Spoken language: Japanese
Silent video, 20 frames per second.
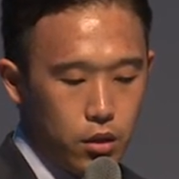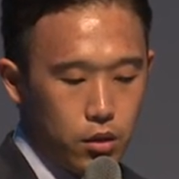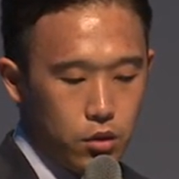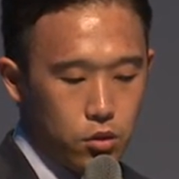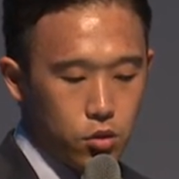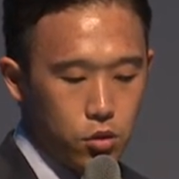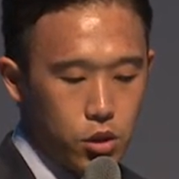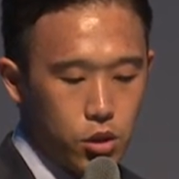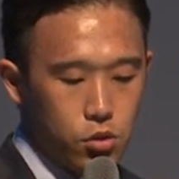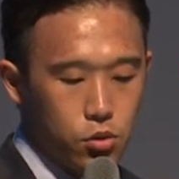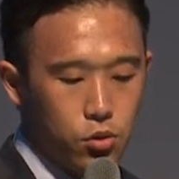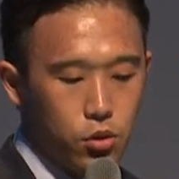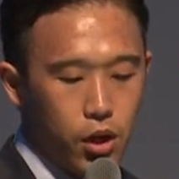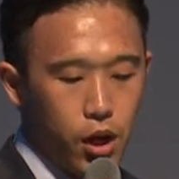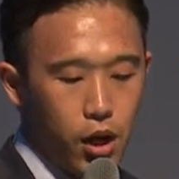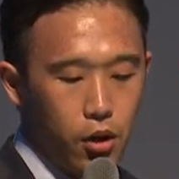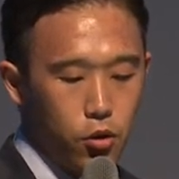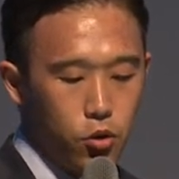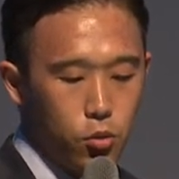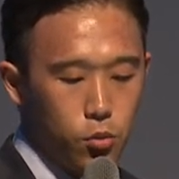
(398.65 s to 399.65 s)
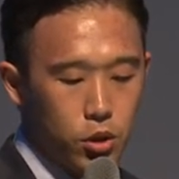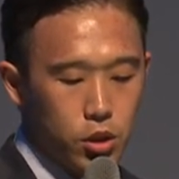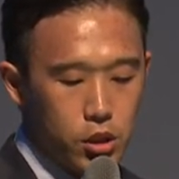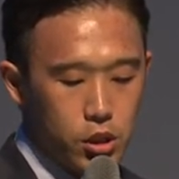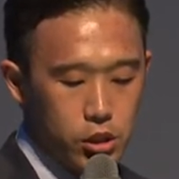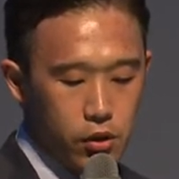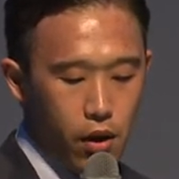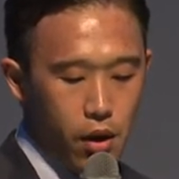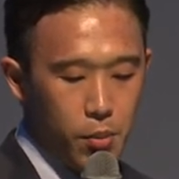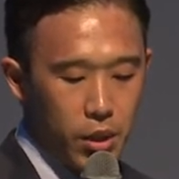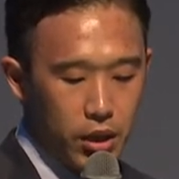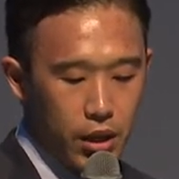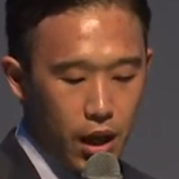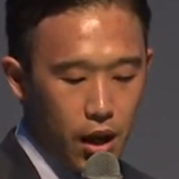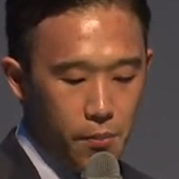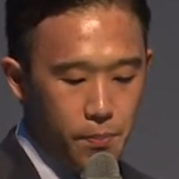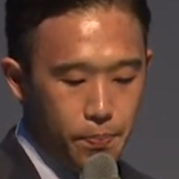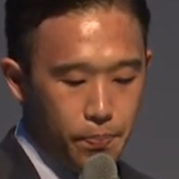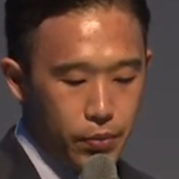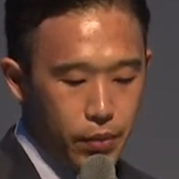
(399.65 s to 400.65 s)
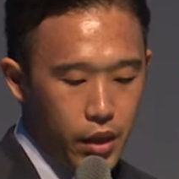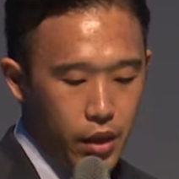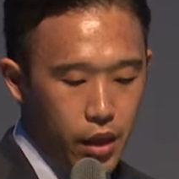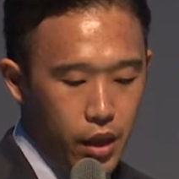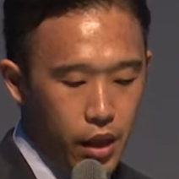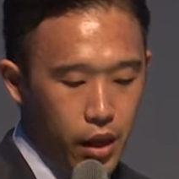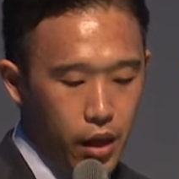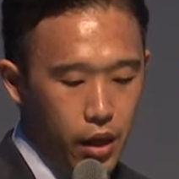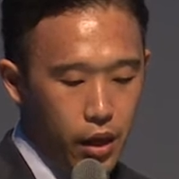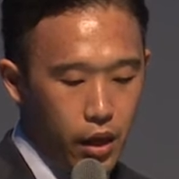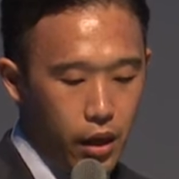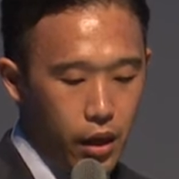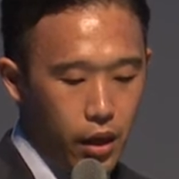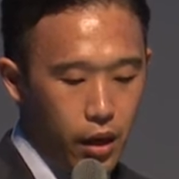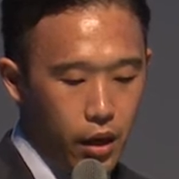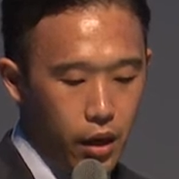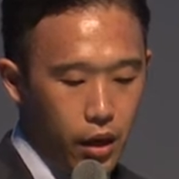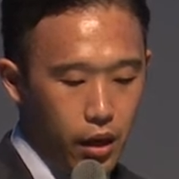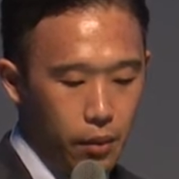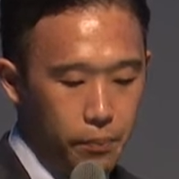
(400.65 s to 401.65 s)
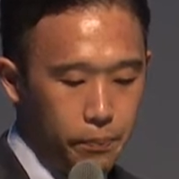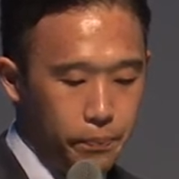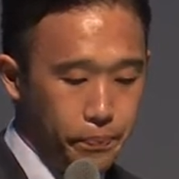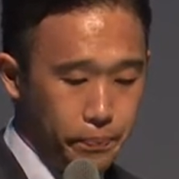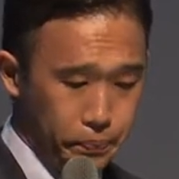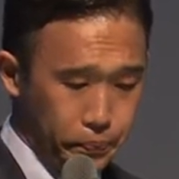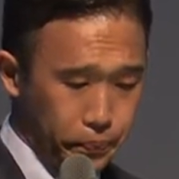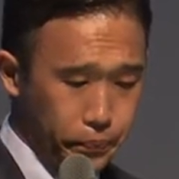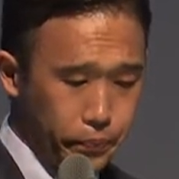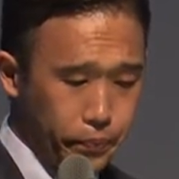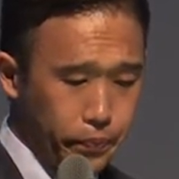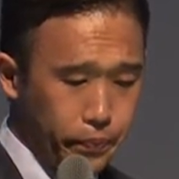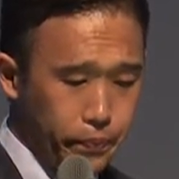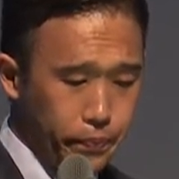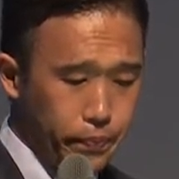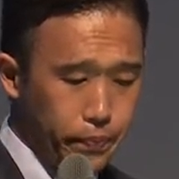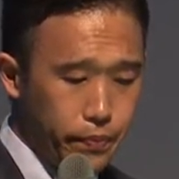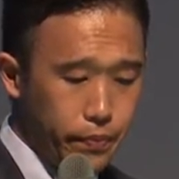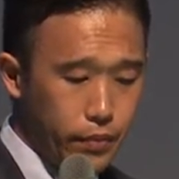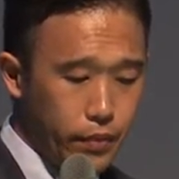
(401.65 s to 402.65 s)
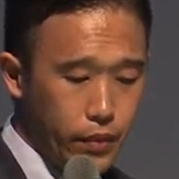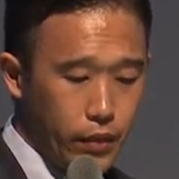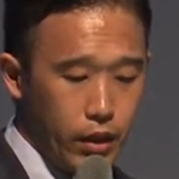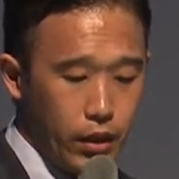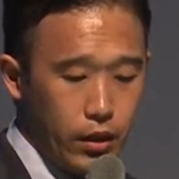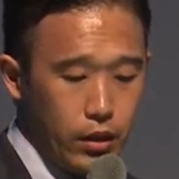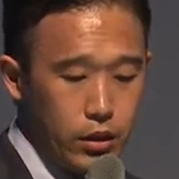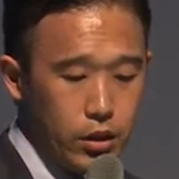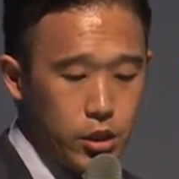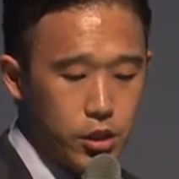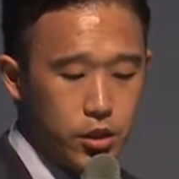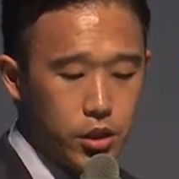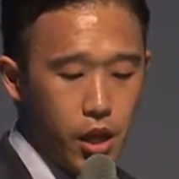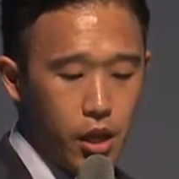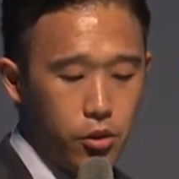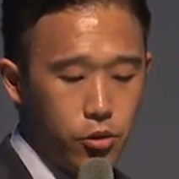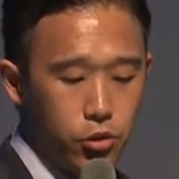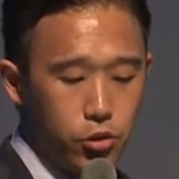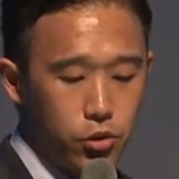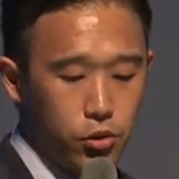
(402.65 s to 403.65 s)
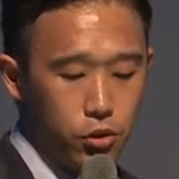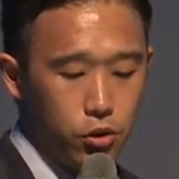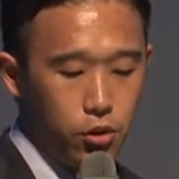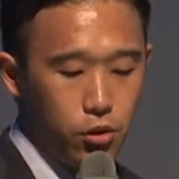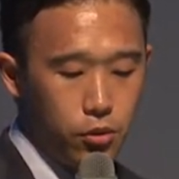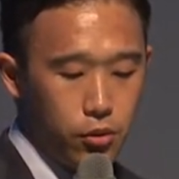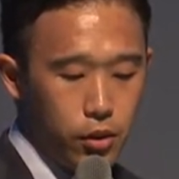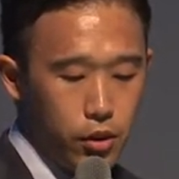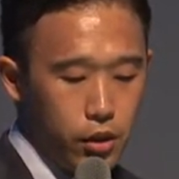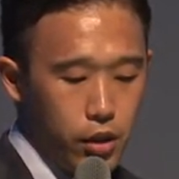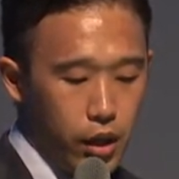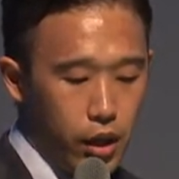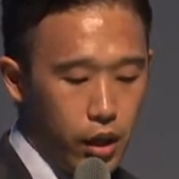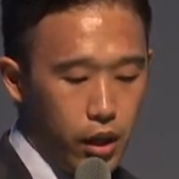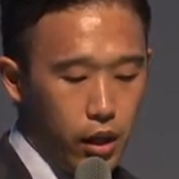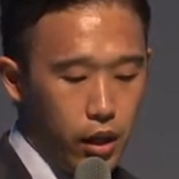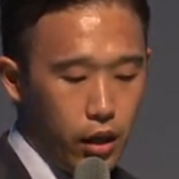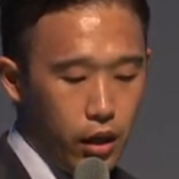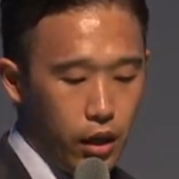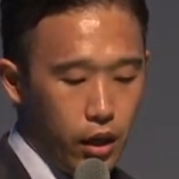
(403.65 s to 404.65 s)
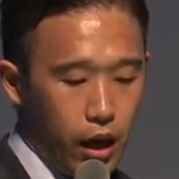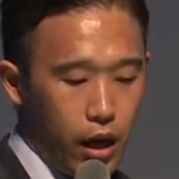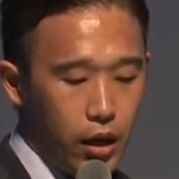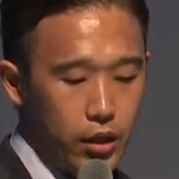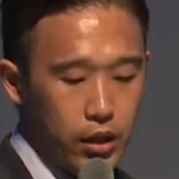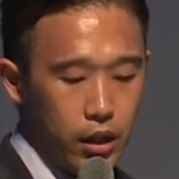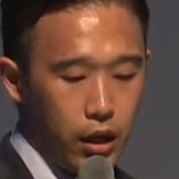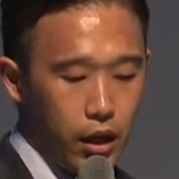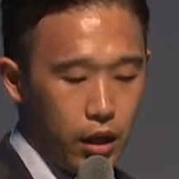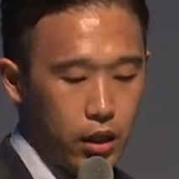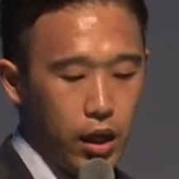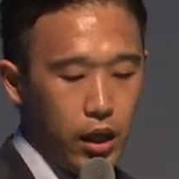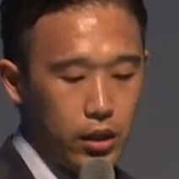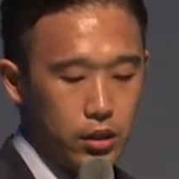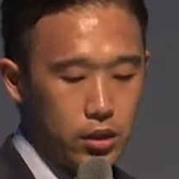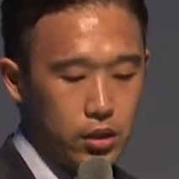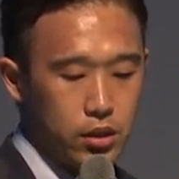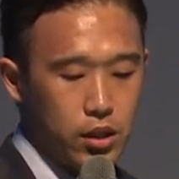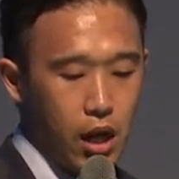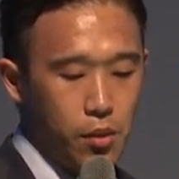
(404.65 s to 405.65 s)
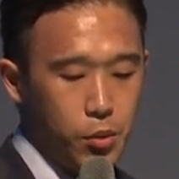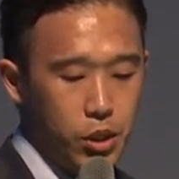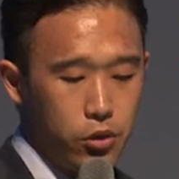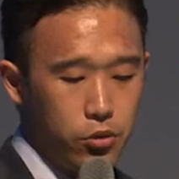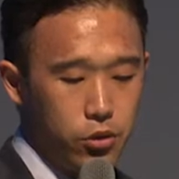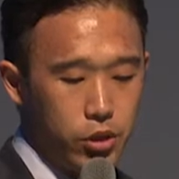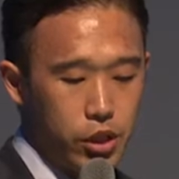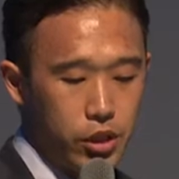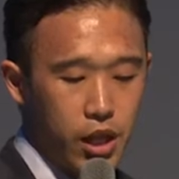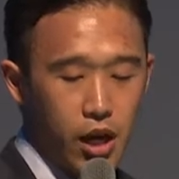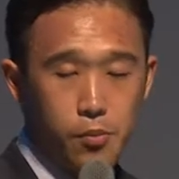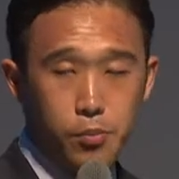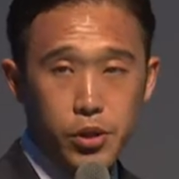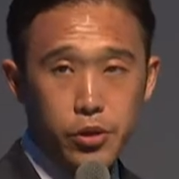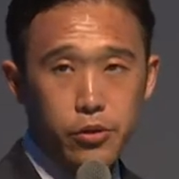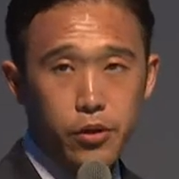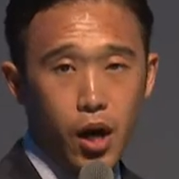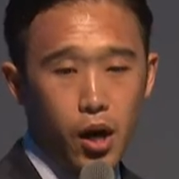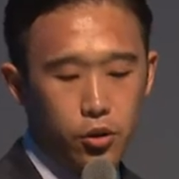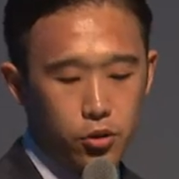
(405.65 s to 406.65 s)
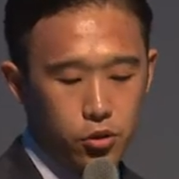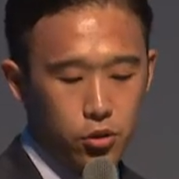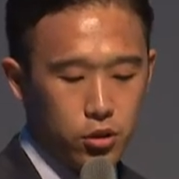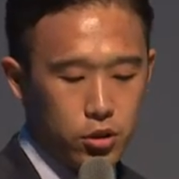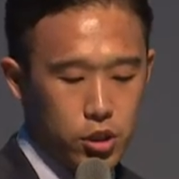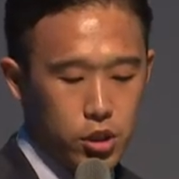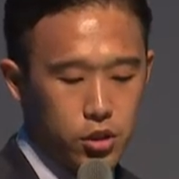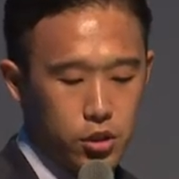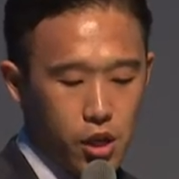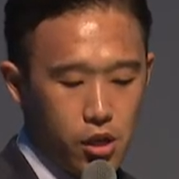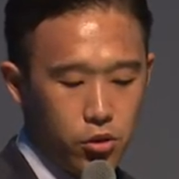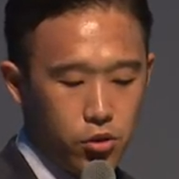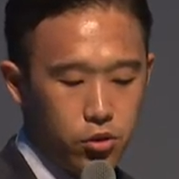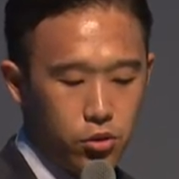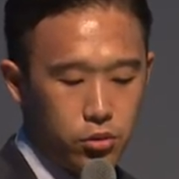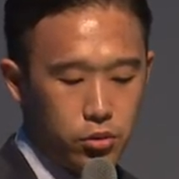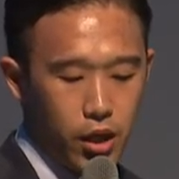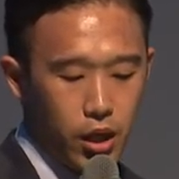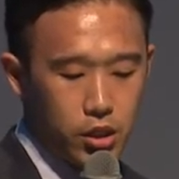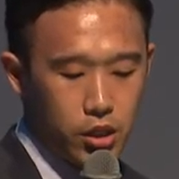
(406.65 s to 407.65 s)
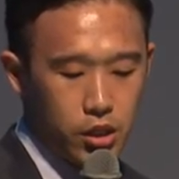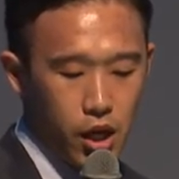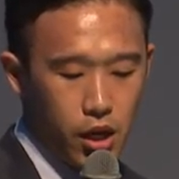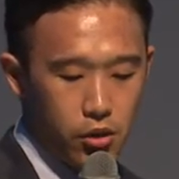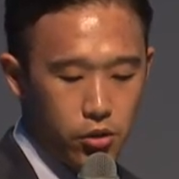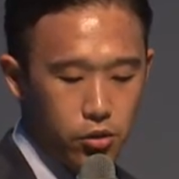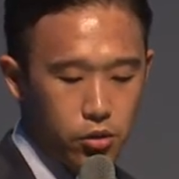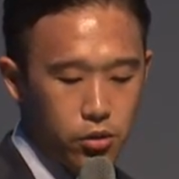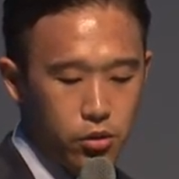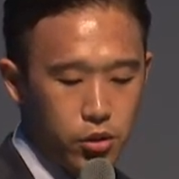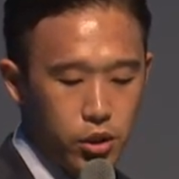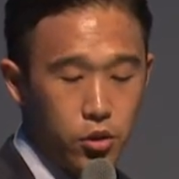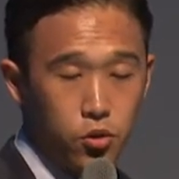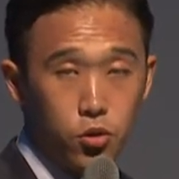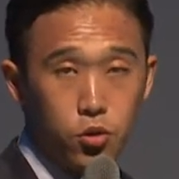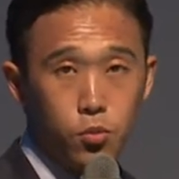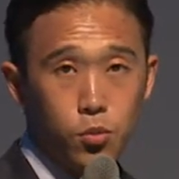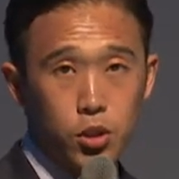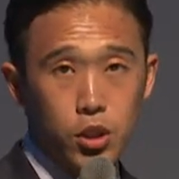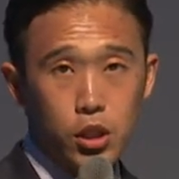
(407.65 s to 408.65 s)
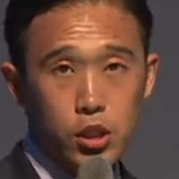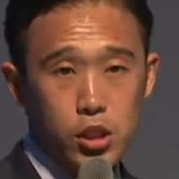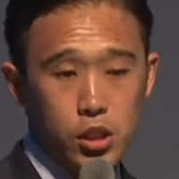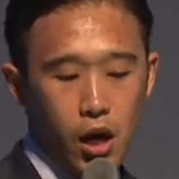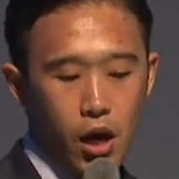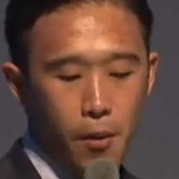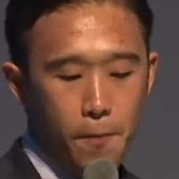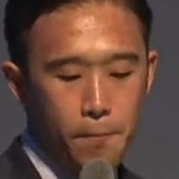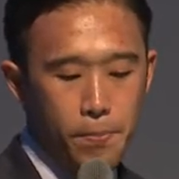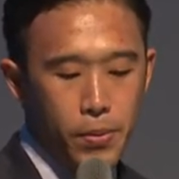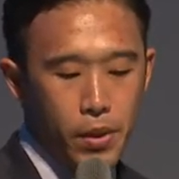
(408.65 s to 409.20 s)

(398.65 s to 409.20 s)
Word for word: そしてそこから子どもたちはまた、えー、知っている人を、えー、新たな課題津波の避難ビルがあると知っている人を増やしたいというふうに子どもたちが、